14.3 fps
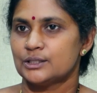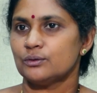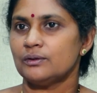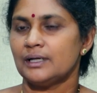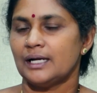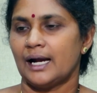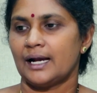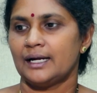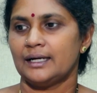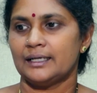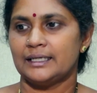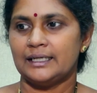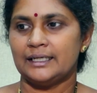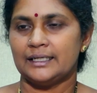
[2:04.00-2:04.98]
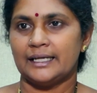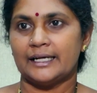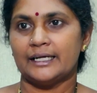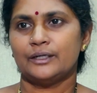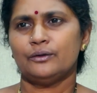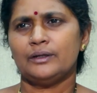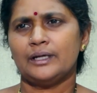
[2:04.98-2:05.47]
సో అక్కడ ఈ
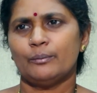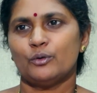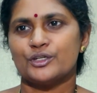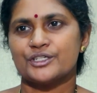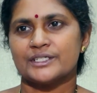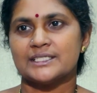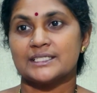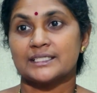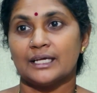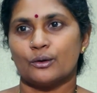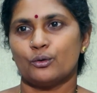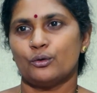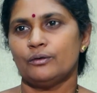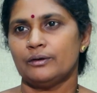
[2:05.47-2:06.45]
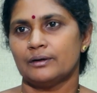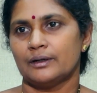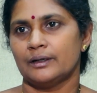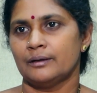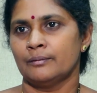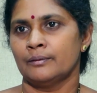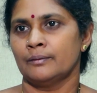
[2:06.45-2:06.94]
నెగిటివ్ ఎమోషన్స్కి ఎక్కువ
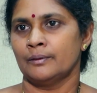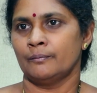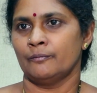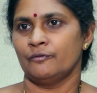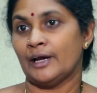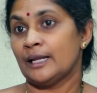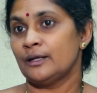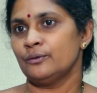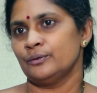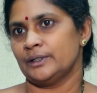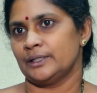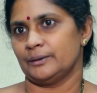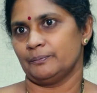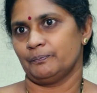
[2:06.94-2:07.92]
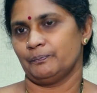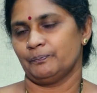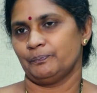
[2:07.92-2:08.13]
వాల్యూ ఉంటుంది